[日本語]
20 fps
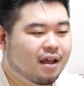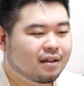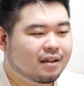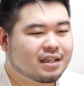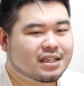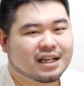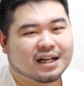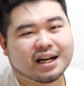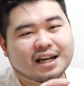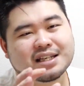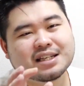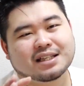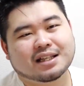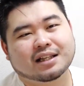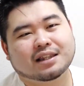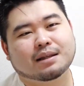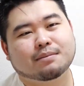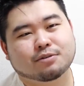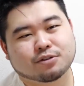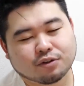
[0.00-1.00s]
で、社会人に
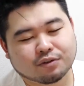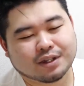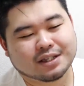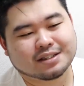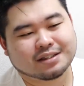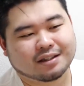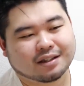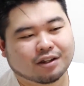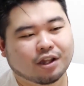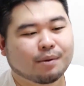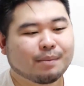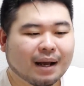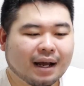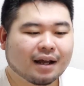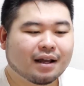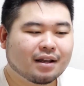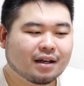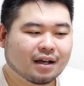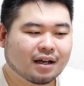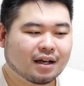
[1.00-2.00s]
なってもそうです。例え
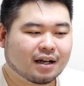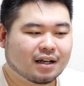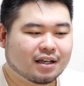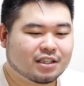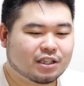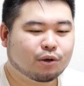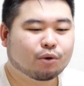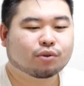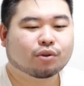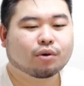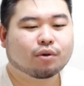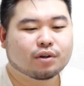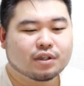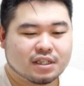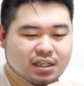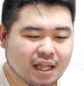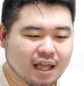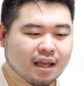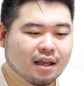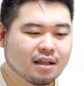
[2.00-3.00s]
ば、あ仕事を
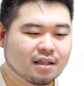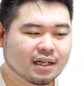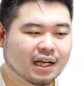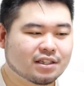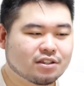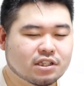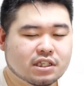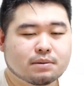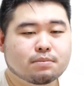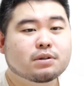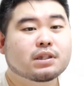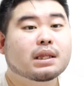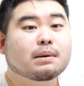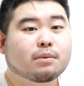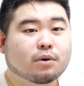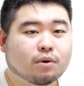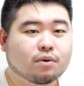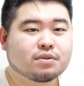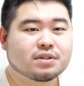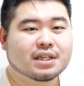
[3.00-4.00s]
して、かつ自分で
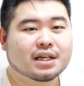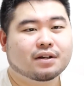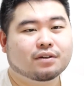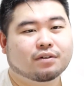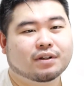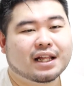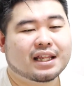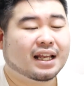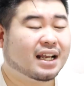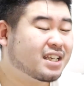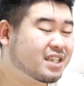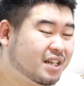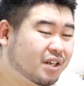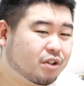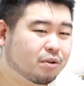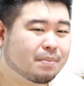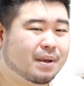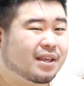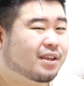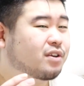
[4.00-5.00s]
もコンサルの何かしら
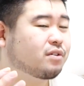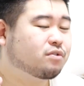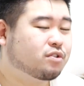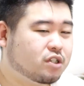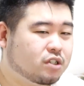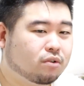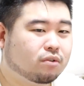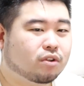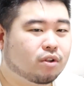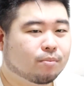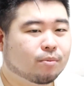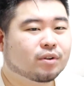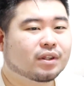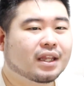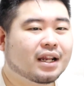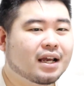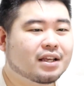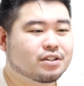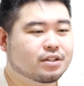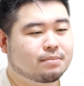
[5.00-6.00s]
の勉強をしようって思っ
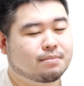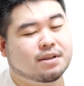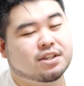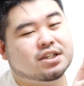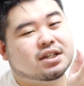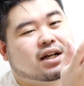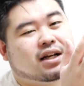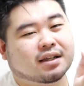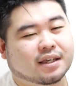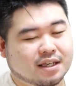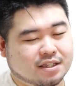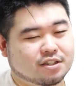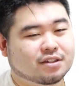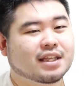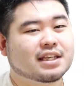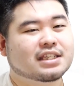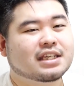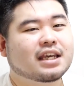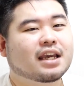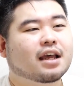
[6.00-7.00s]
たら、睡眠時間削っ
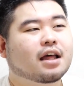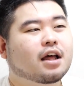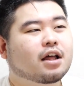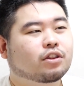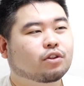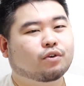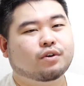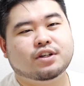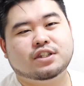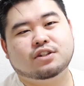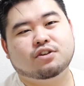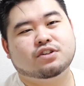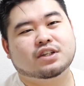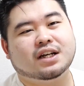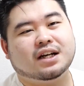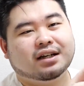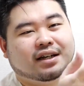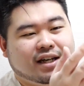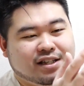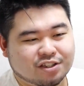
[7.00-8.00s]
たし、土日の時
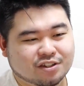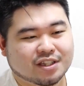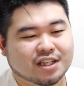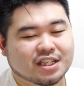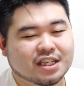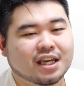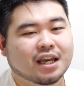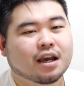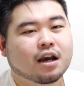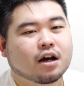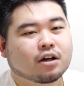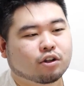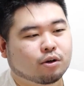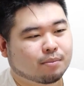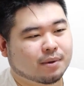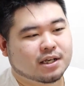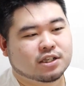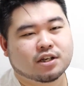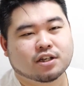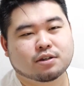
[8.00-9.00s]
間削ったし、
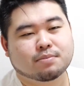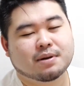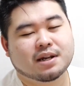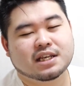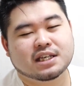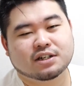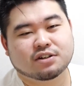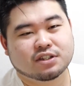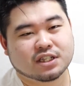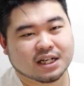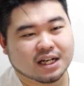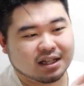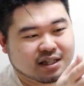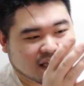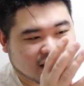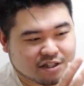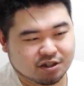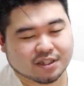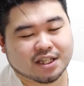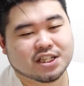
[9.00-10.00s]
友達と遊びに行く時間
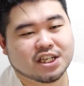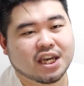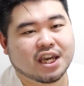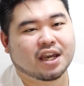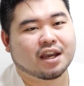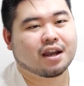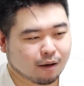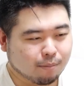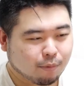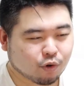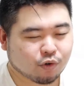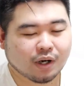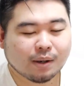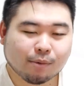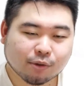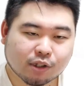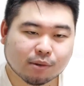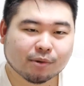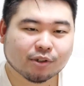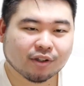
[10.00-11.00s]
削ったし、僕は
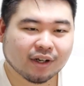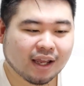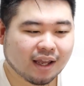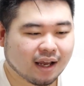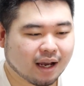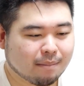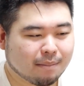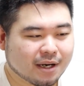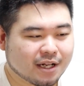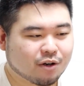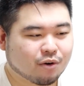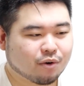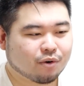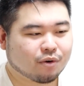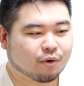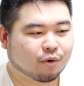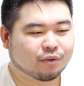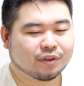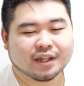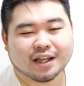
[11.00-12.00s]
もともとね、あまり
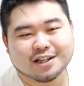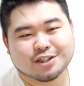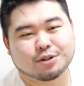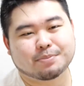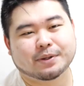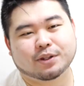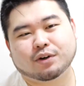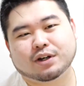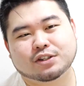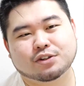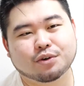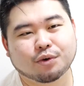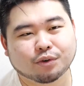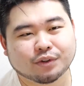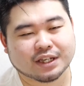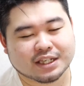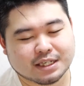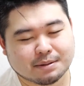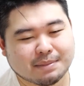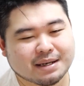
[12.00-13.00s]
こう、女遊びとかそ
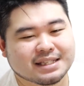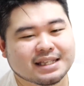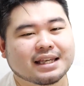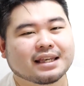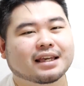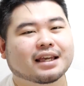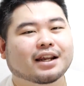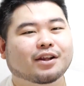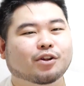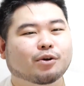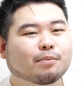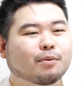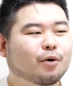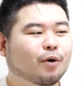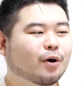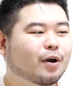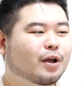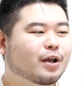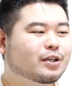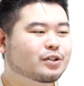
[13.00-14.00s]
とはしませんけれど
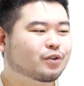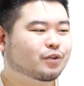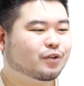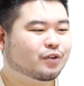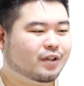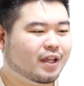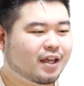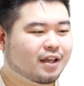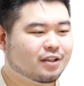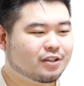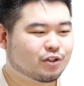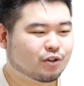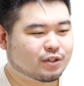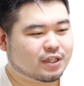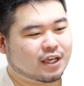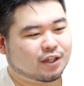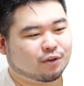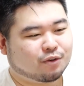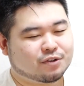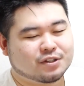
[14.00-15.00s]
も、そういうね、女
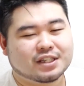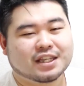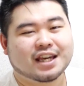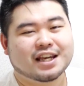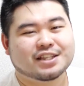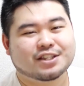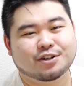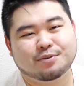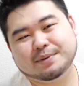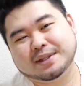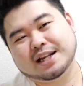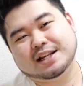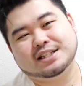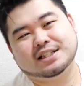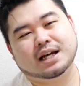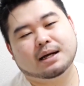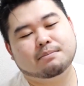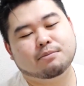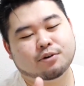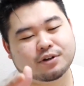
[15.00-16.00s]
性とお付き合いするみたいな
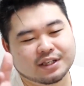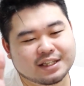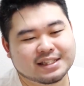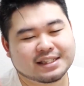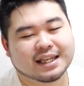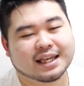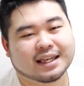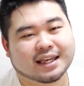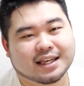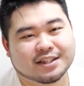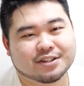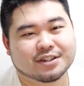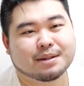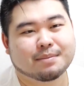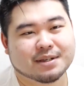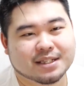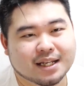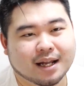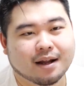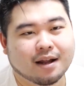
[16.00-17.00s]
時間も一切削って
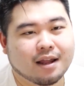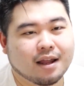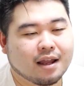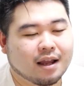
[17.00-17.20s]
ました。